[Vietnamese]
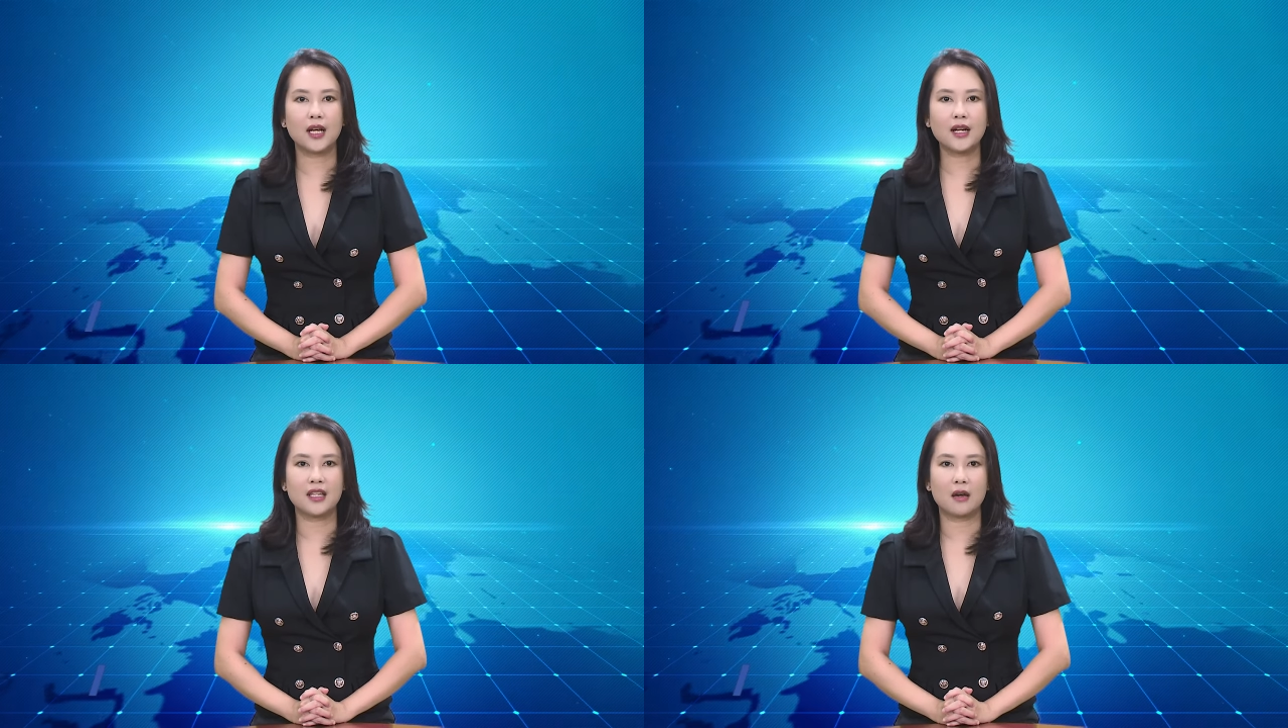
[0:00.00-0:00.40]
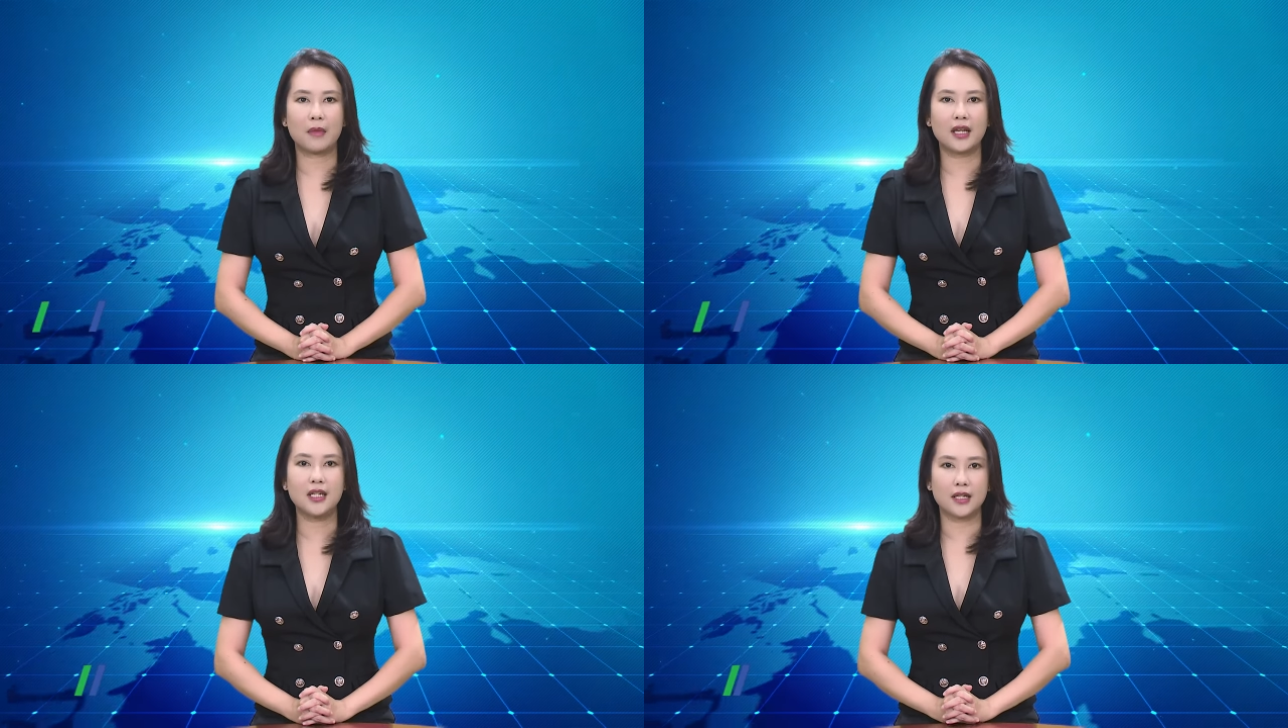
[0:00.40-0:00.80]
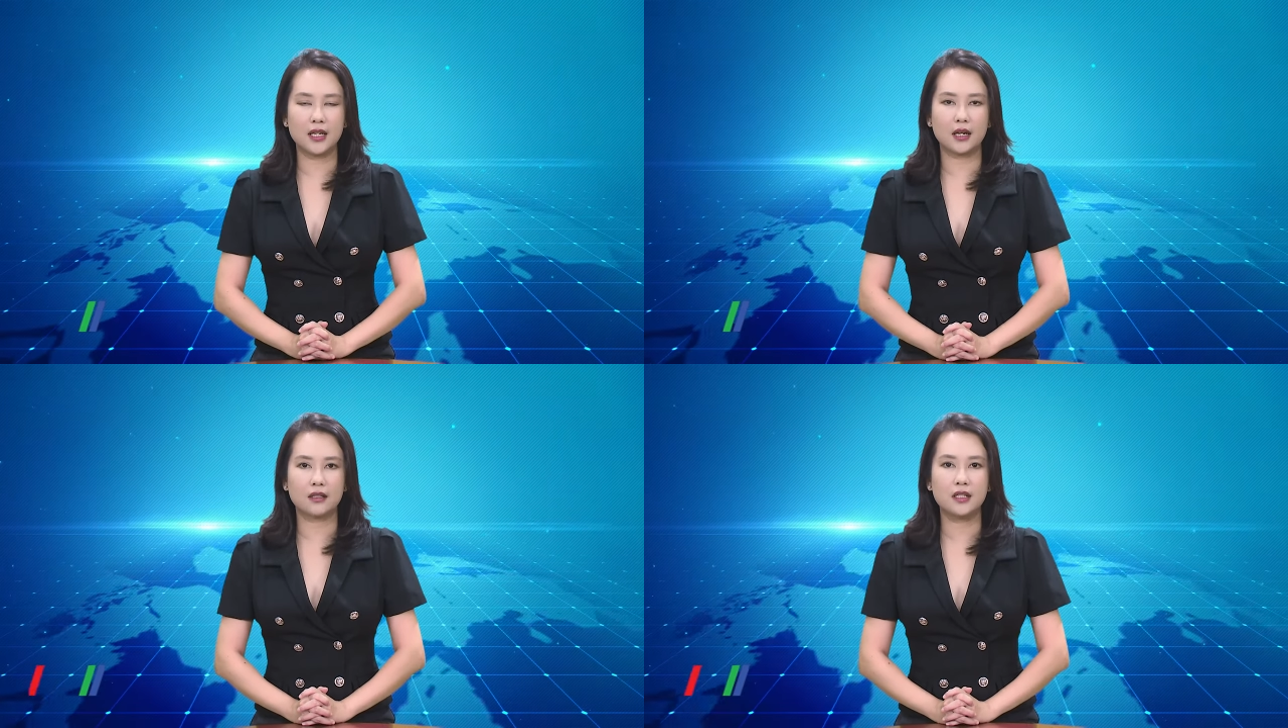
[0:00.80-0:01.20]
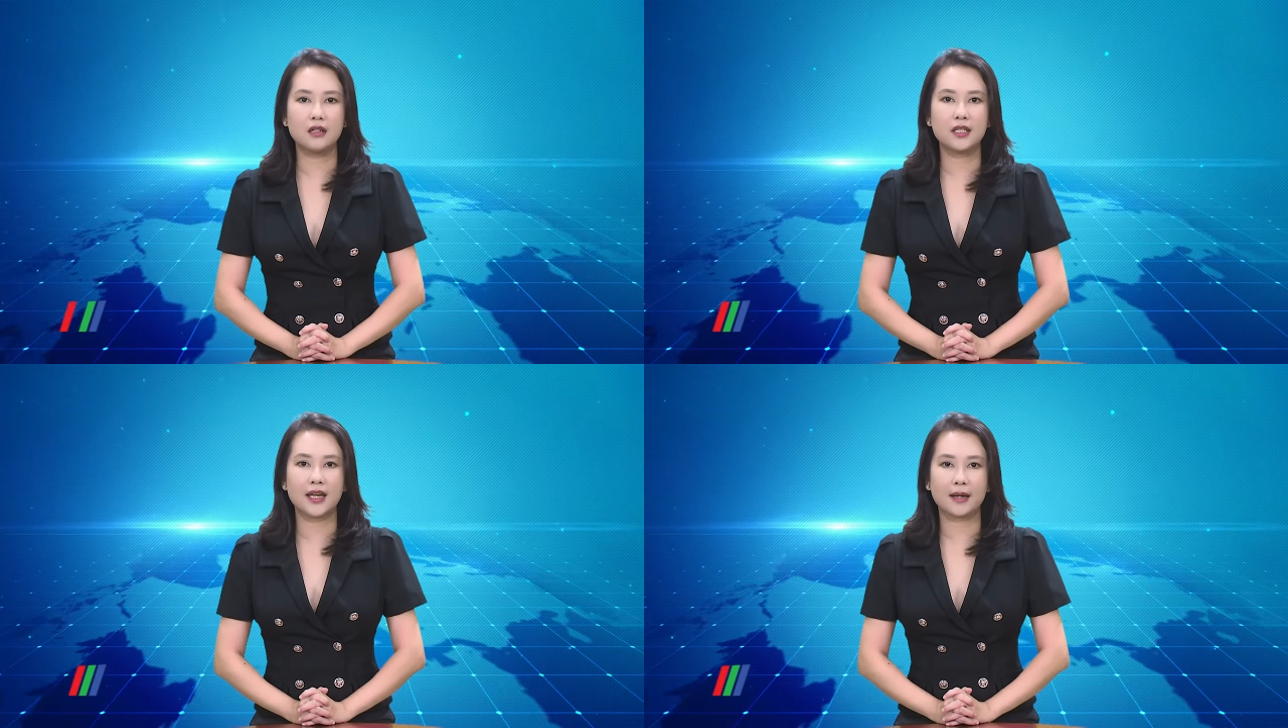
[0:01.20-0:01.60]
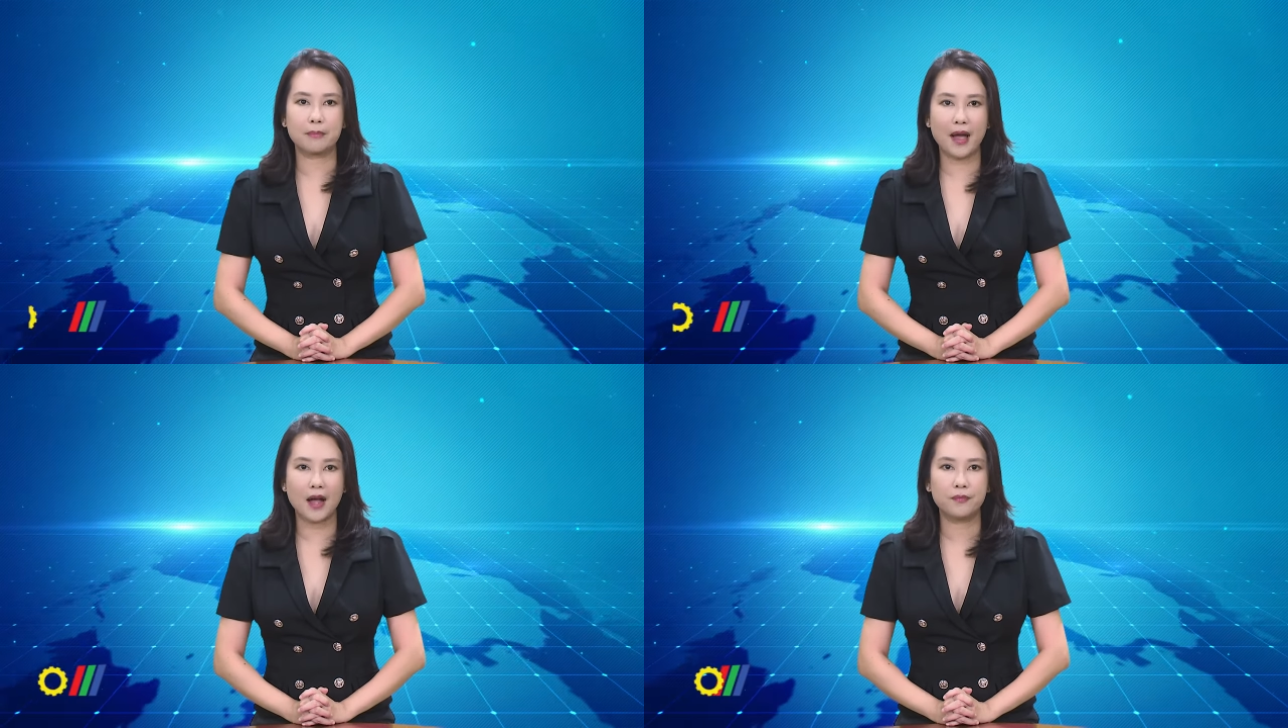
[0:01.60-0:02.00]
các nhà máy nhiệt điện Nhơn Trạch
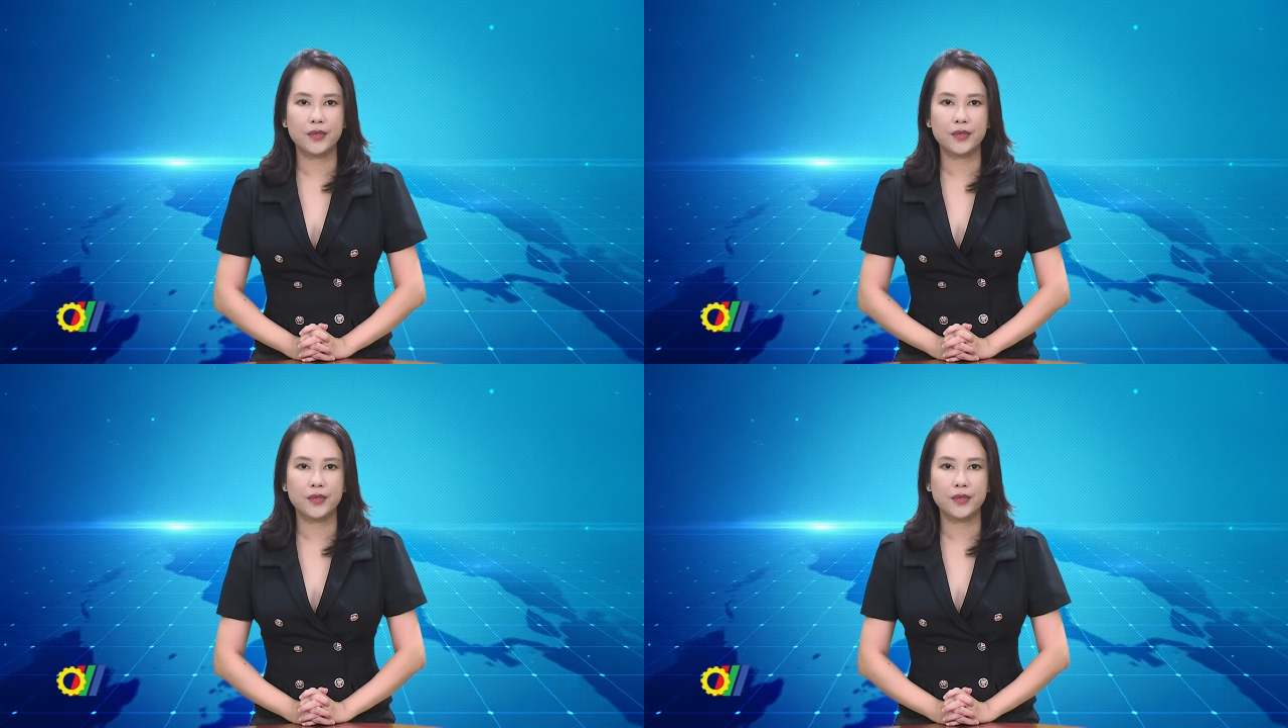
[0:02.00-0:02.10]
3,